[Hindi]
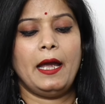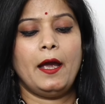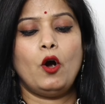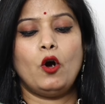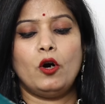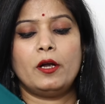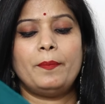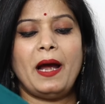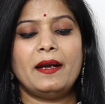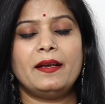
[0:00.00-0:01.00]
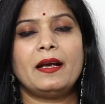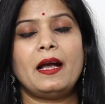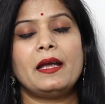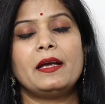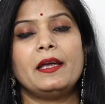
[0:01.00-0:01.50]
है और पैड
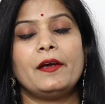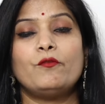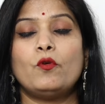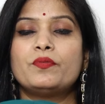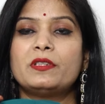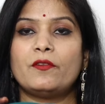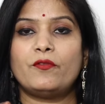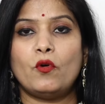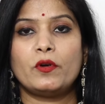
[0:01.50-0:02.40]
लगाए गए हैं वो सिर्फ